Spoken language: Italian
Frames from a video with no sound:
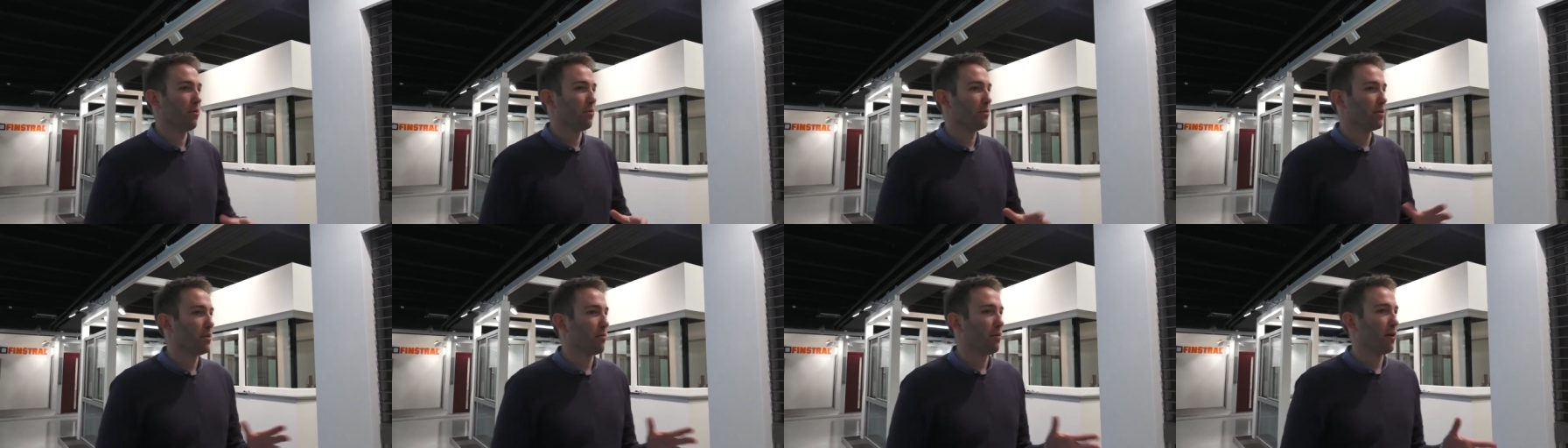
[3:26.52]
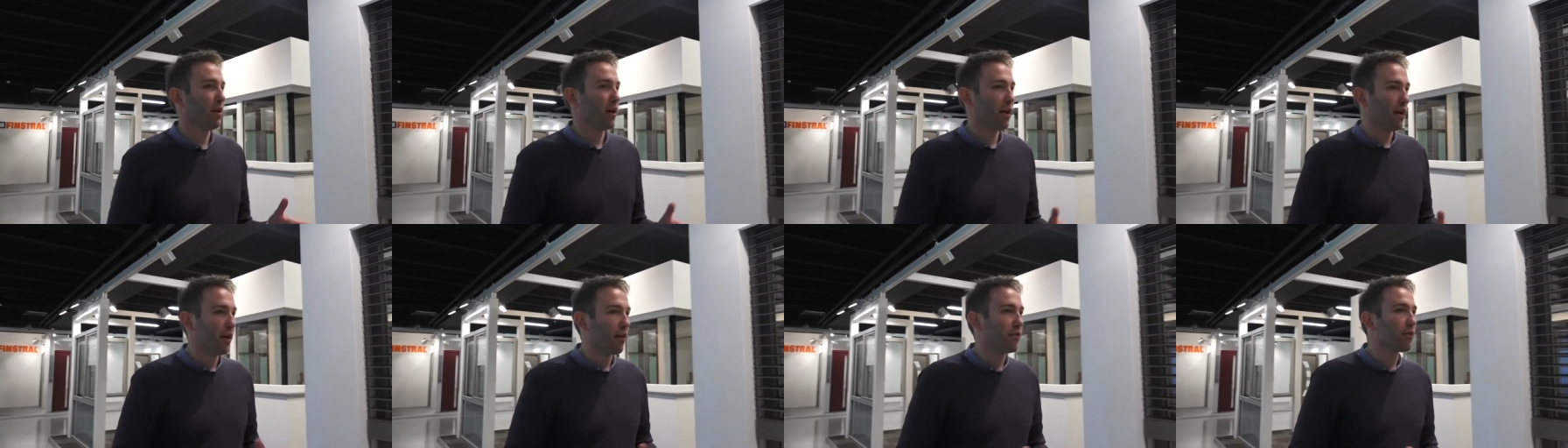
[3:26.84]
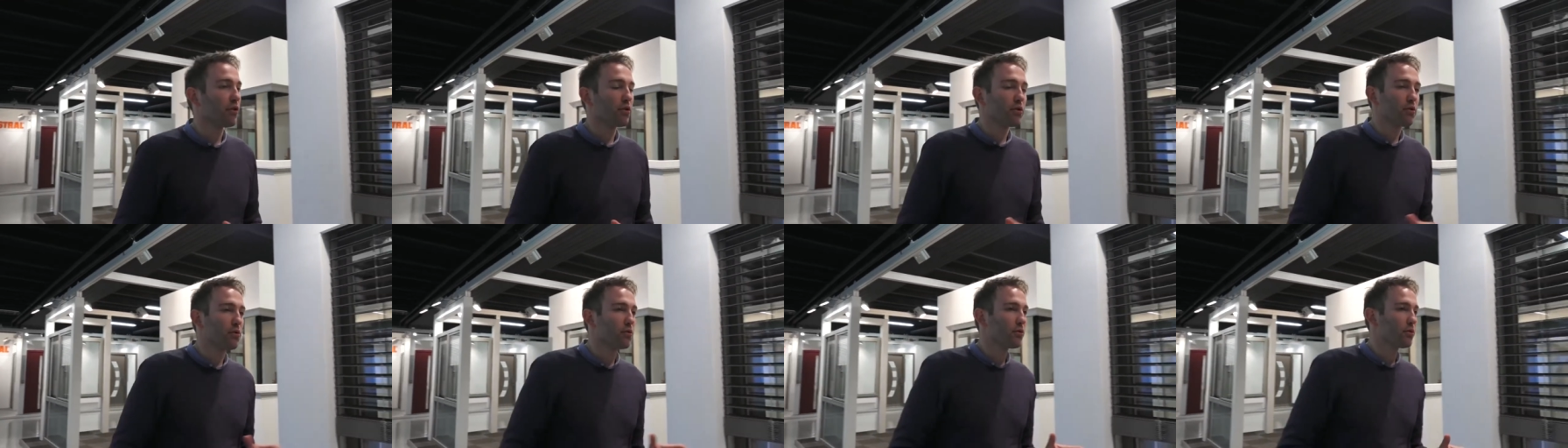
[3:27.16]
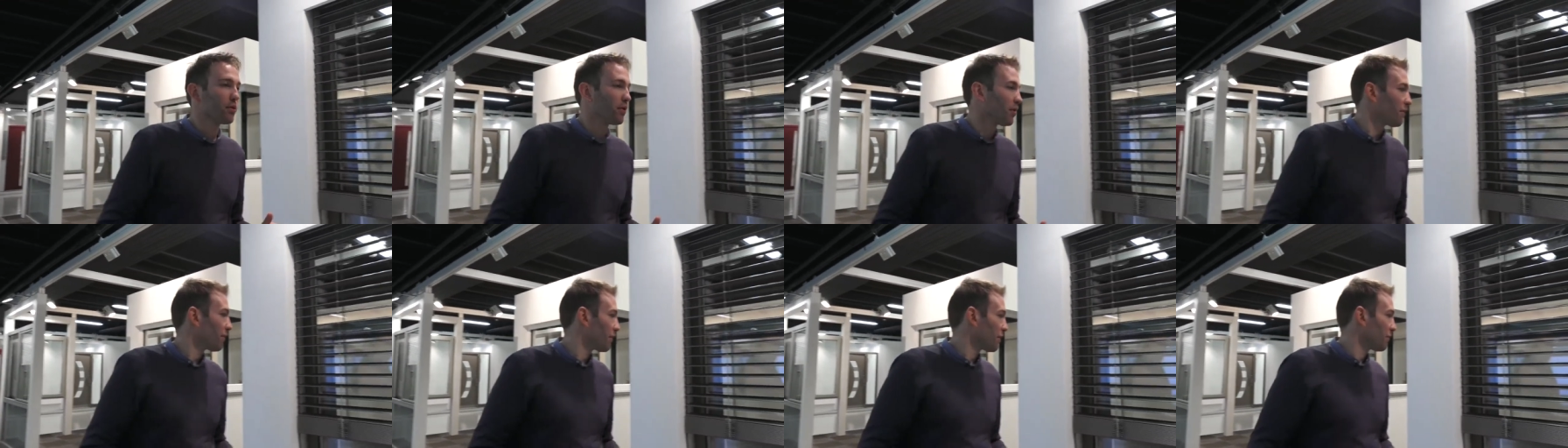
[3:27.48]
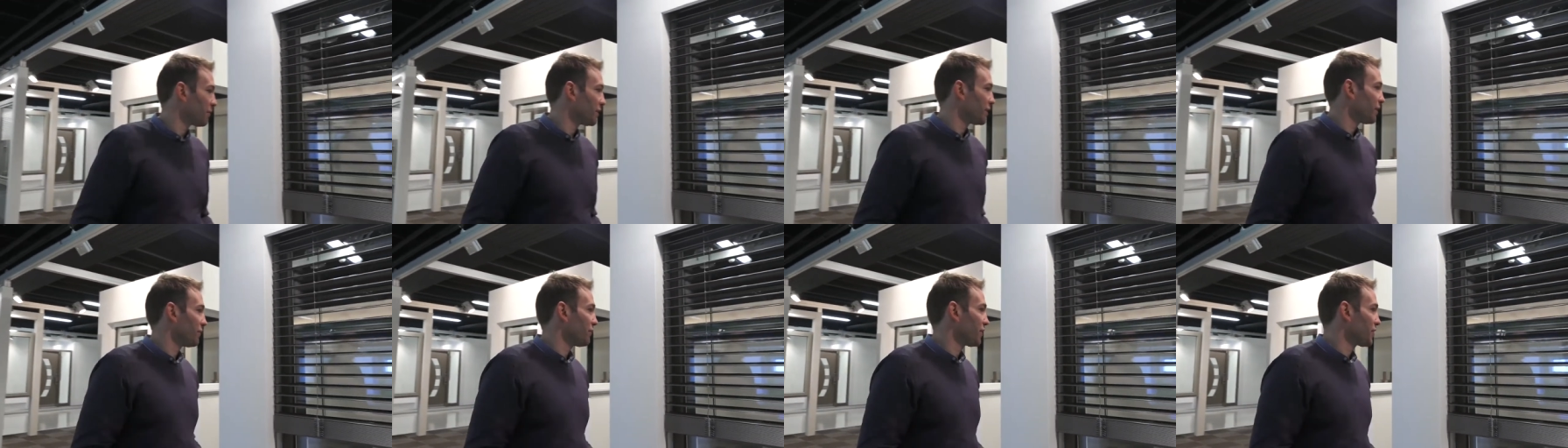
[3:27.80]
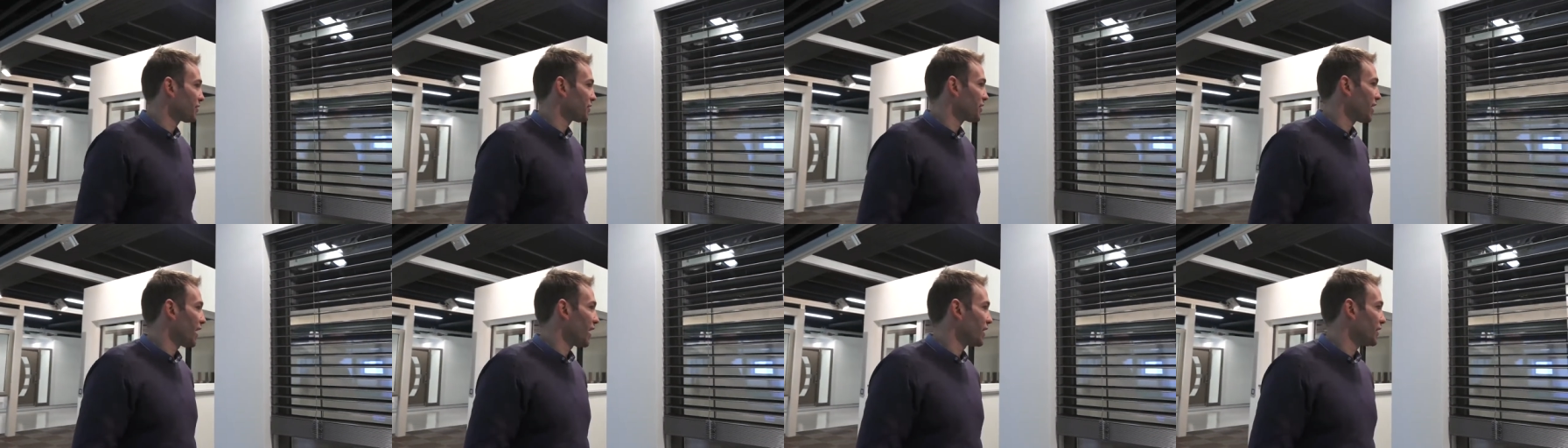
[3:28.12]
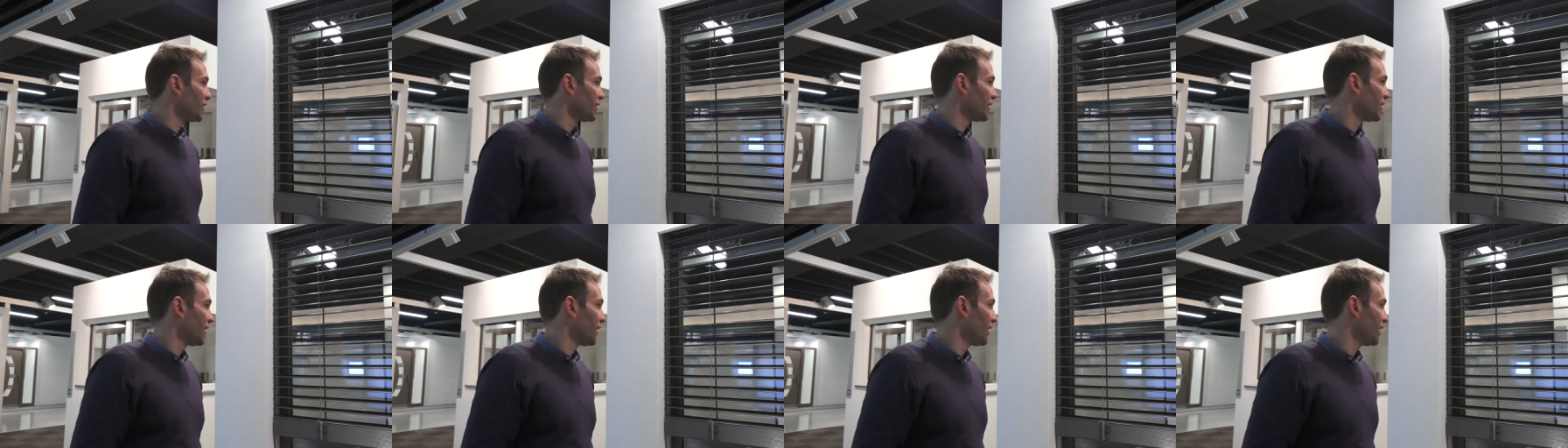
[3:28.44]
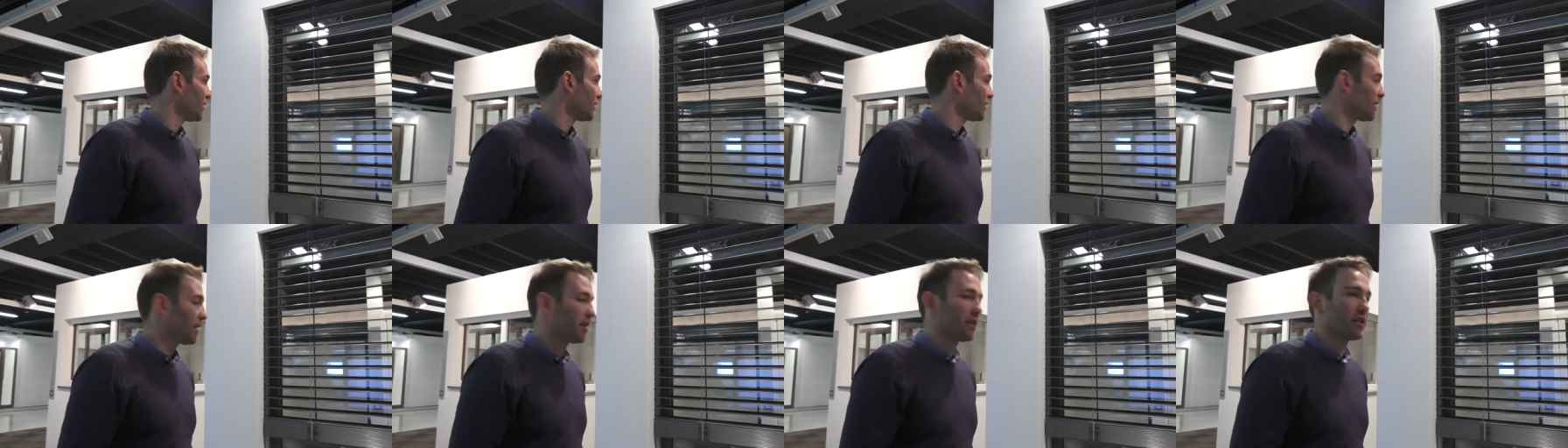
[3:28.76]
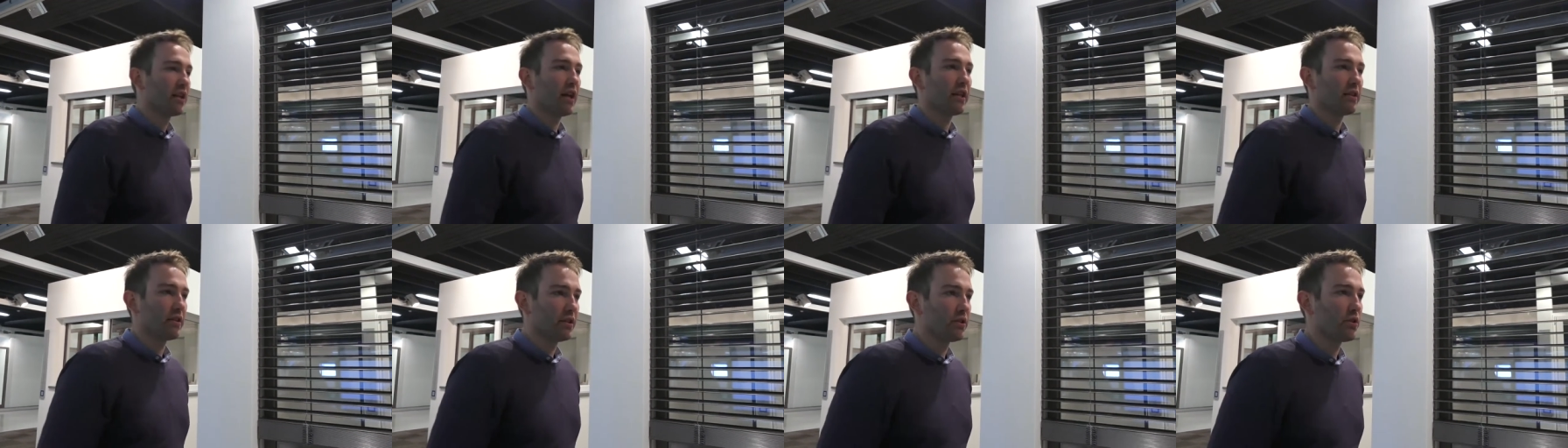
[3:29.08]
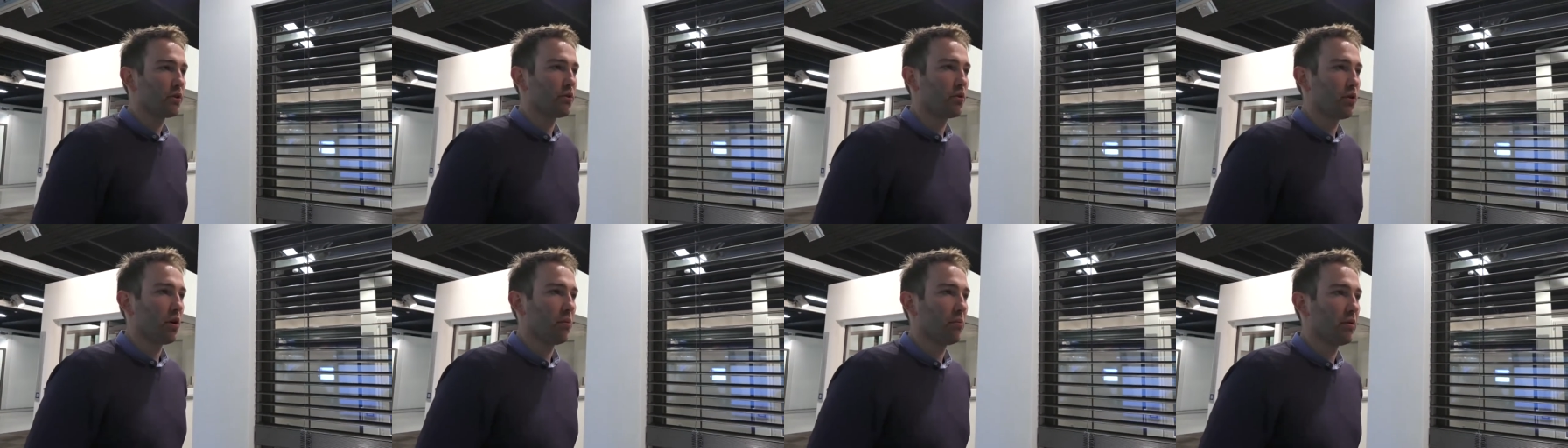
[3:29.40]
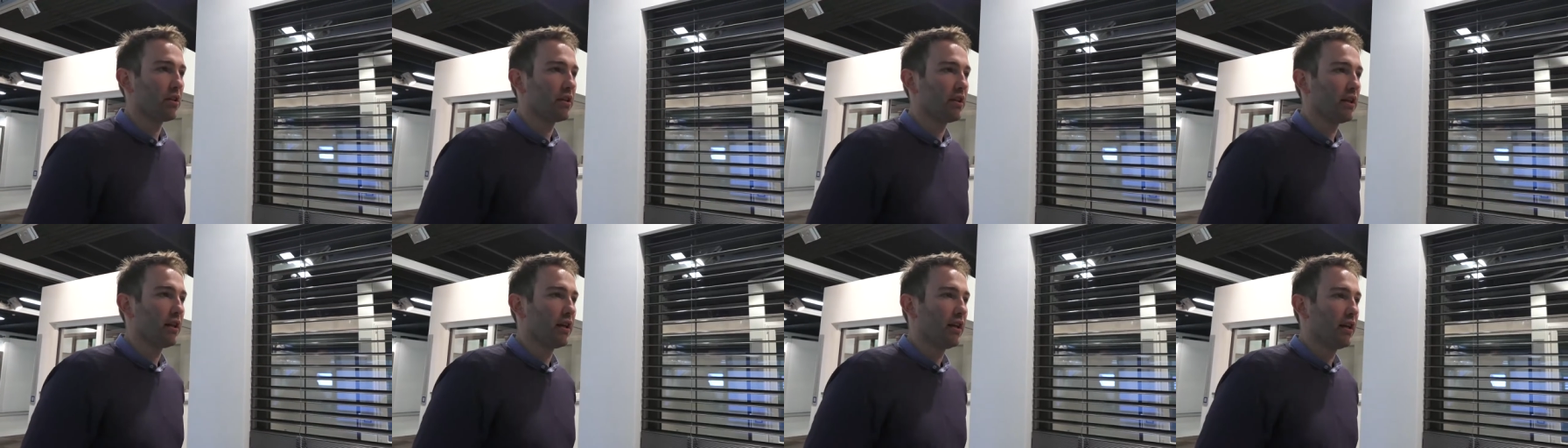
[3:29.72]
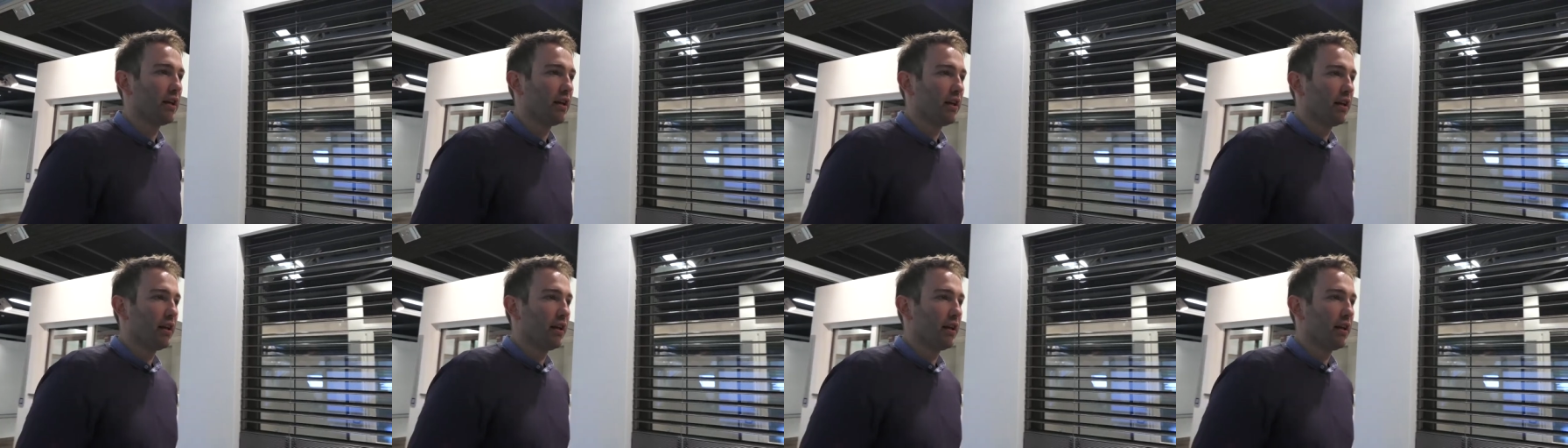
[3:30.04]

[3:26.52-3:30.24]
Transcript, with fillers: mi sembra una soluzione veramente versatile, interessante, sicuramente